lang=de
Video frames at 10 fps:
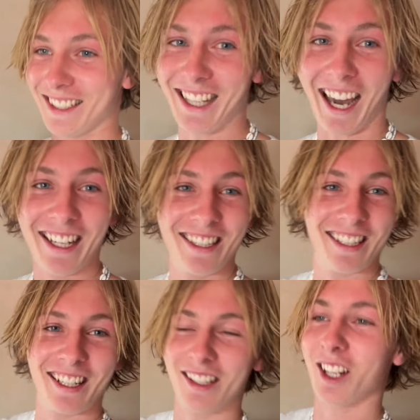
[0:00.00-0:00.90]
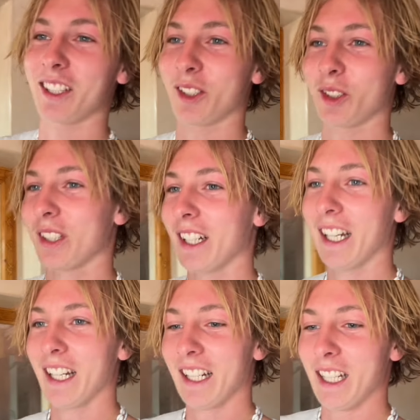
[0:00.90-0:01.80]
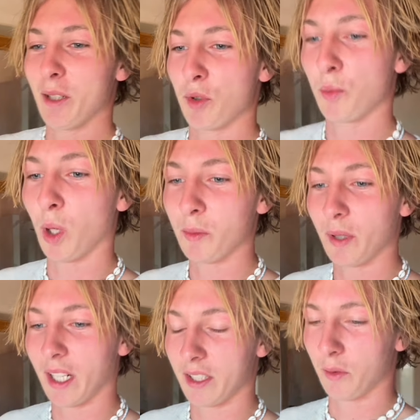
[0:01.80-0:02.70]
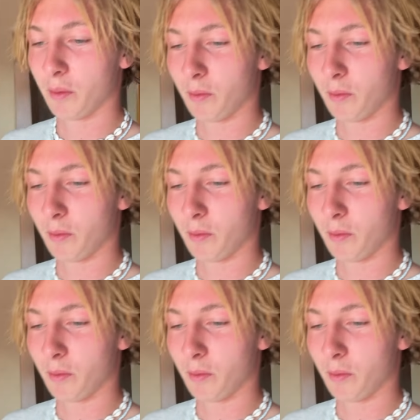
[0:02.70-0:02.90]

die einzige Sache so im Sportbereich, wo ich mich